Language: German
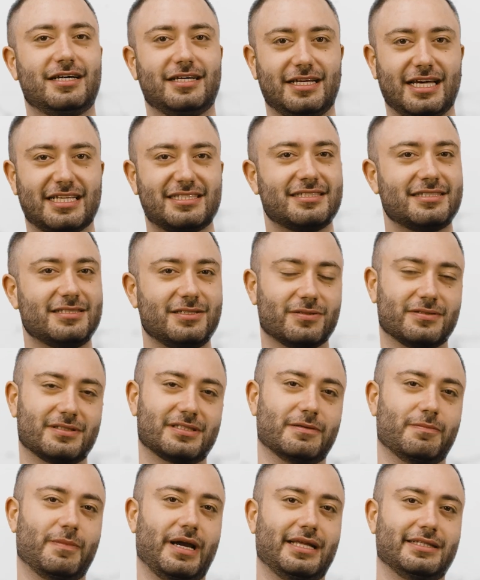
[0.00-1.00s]
Lassen Sie
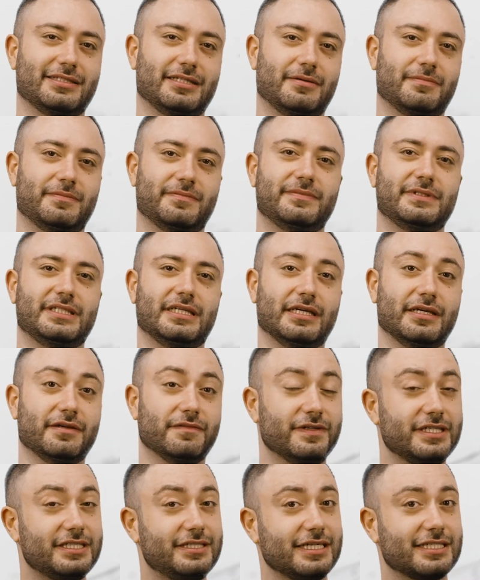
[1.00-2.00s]
uns gemeinsam die
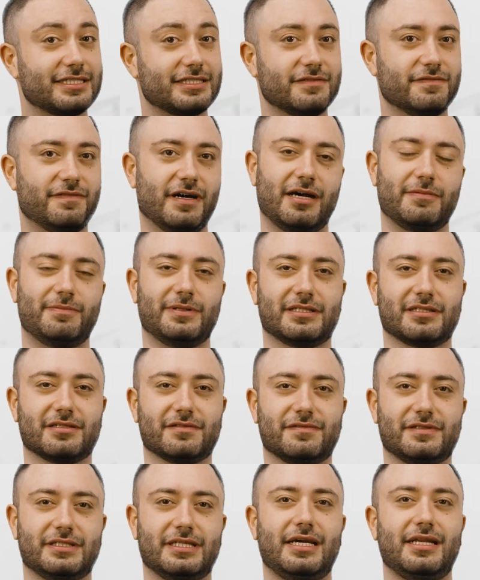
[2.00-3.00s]
wichtigsten
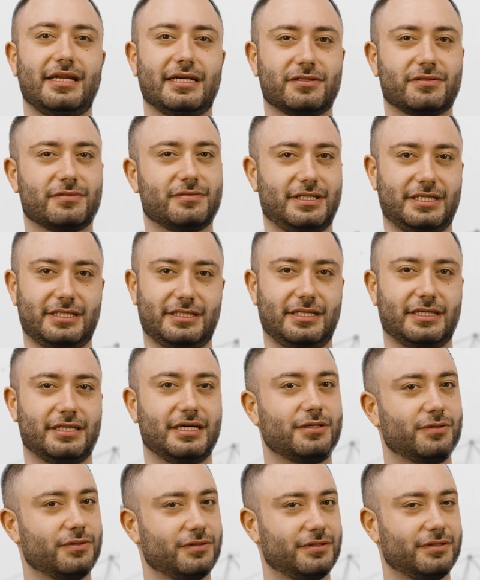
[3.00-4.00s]
Fachbegriffe der Elektrotechnik
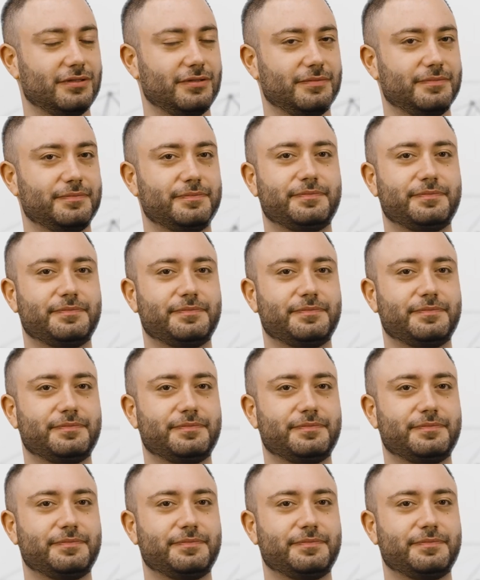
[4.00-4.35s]
erkunden.